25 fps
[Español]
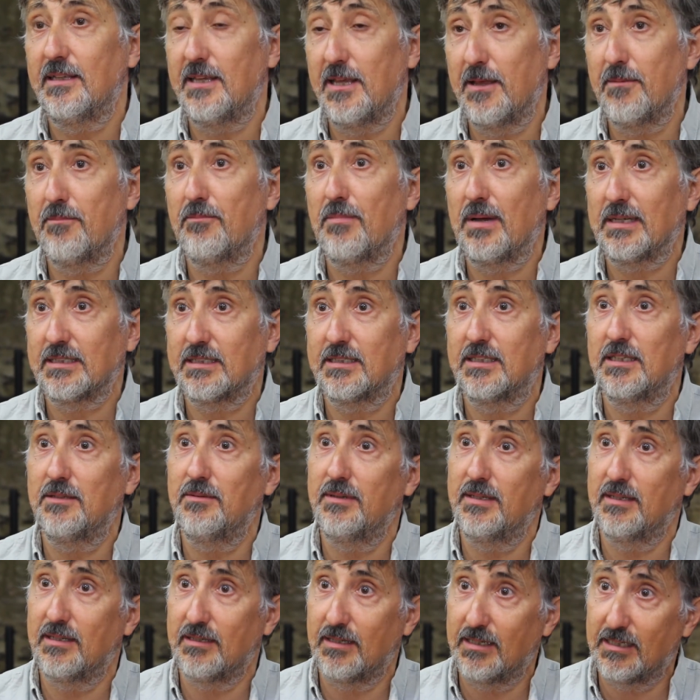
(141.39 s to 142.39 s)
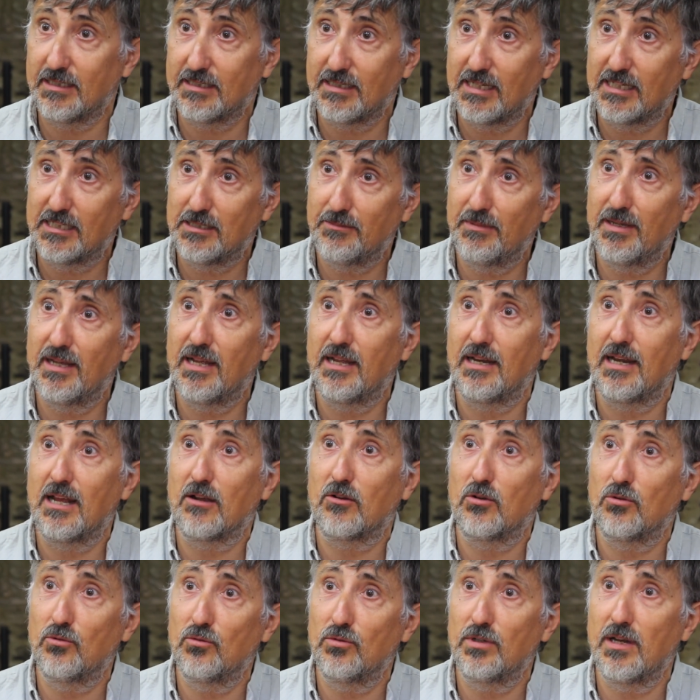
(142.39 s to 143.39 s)
quién va a escribir esta semana la
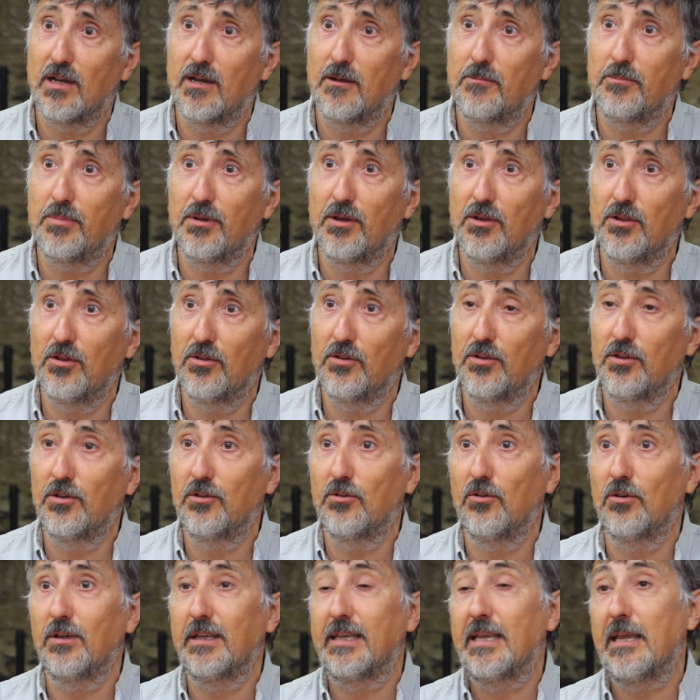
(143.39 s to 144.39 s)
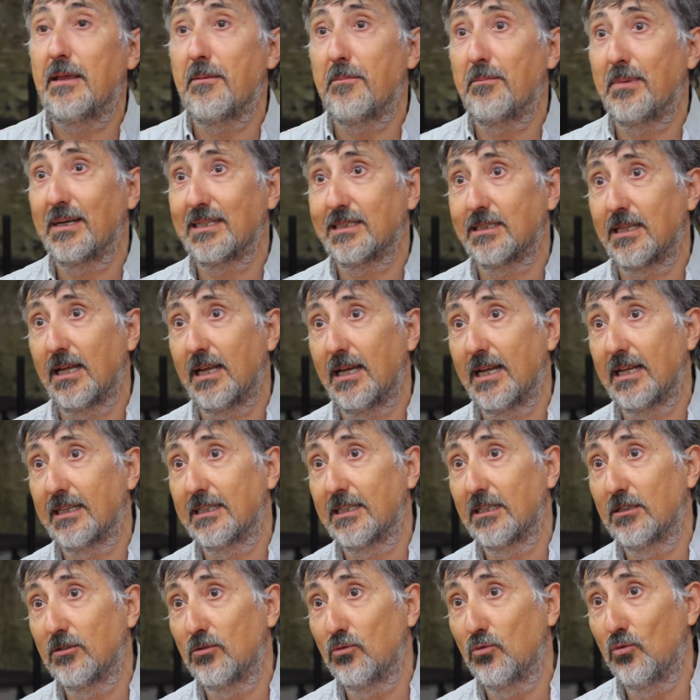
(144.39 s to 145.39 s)
columna en el periódico, quién va a estar en la
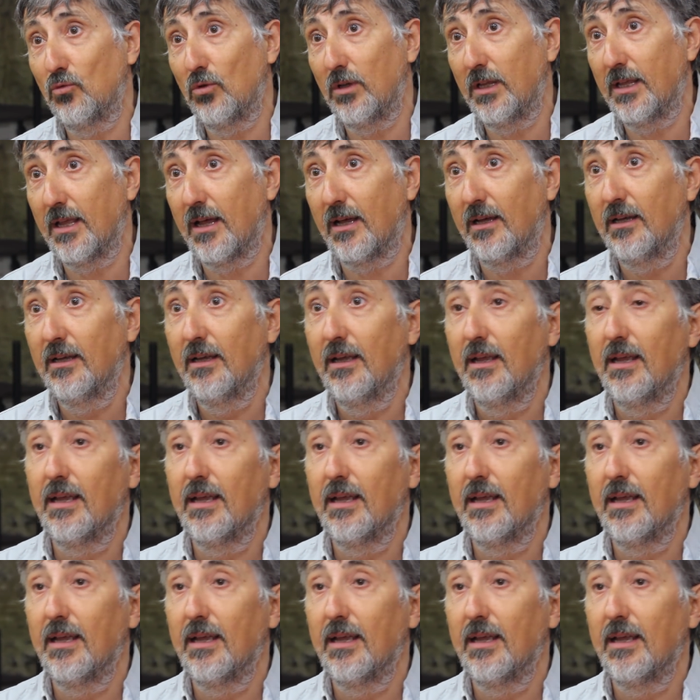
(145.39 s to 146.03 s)
tertulia,